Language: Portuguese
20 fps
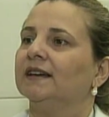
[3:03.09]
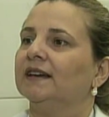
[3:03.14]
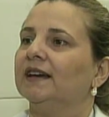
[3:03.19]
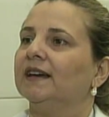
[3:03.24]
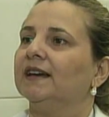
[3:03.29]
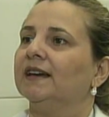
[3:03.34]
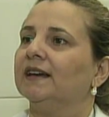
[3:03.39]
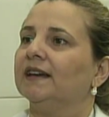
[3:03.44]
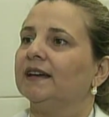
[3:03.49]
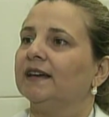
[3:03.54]

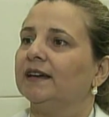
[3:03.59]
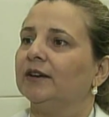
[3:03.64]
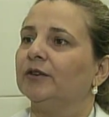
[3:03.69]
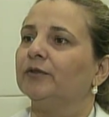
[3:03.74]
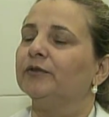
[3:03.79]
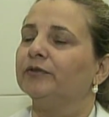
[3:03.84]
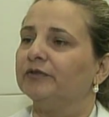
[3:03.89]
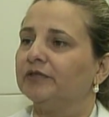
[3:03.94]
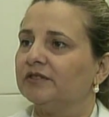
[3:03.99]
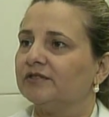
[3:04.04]
é,
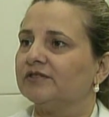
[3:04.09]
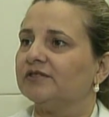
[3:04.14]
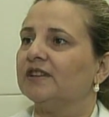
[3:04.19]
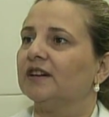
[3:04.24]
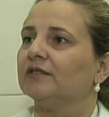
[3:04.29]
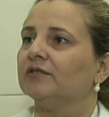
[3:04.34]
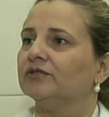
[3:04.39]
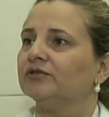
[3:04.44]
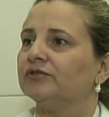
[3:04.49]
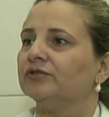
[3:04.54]
o vírus
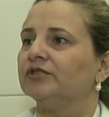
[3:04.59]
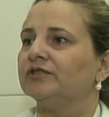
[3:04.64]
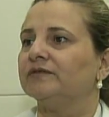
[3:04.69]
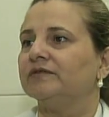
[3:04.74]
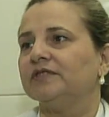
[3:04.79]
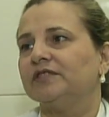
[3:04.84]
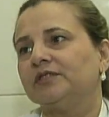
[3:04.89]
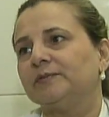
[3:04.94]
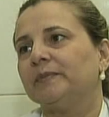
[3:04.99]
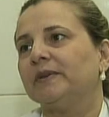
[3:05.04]
da
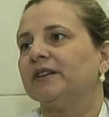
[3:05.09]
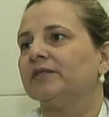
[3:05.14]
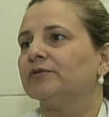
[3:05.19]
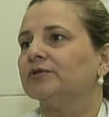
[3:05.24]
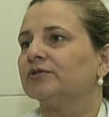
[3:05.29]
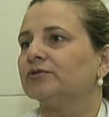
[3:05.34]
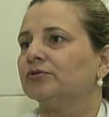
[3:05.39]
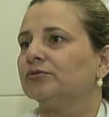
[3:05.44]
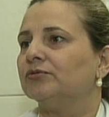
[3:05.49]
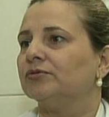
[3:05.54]
conjuntivite para
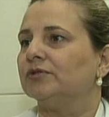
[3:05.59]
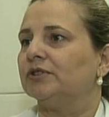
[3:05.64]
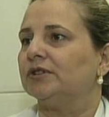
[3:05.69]
o outro